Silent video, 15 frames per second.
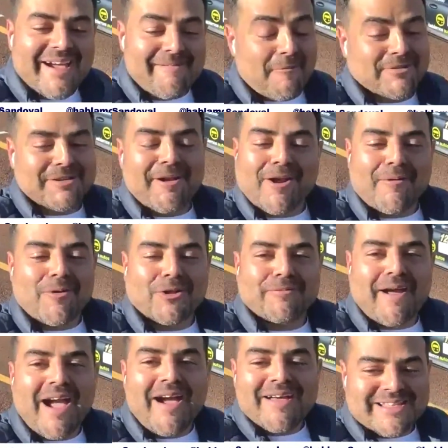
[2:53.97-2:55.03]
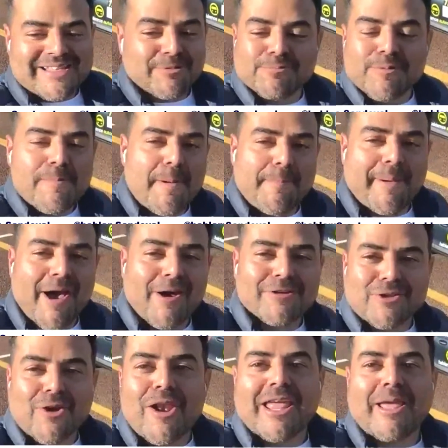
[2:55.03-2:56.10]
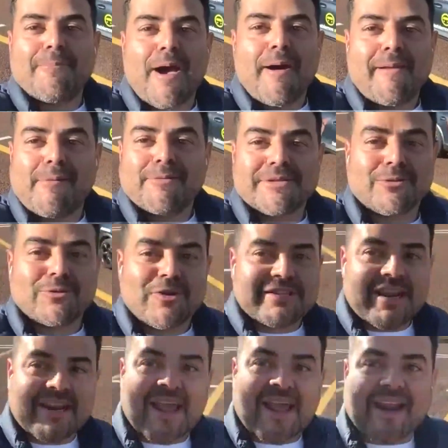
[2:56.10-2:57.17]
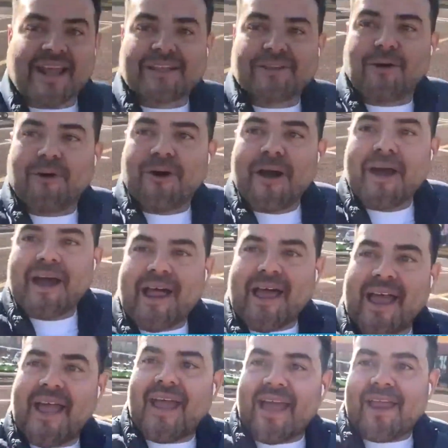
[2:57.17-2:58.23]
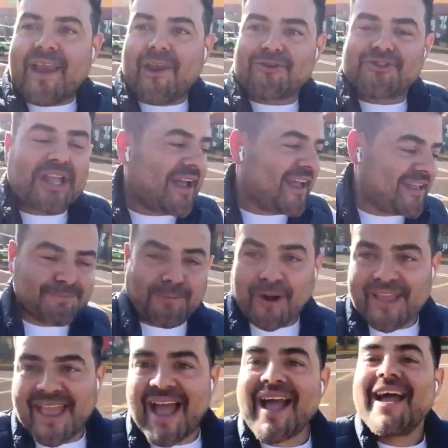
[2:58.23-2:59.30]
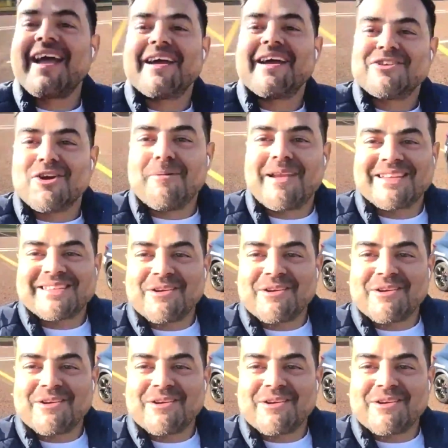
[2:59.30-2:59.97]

Vamos a ver cómo nos va. Estamos muy preparados, todo el equipo de Hablamos Auto está recargando eh, los tanques por allá. Yo me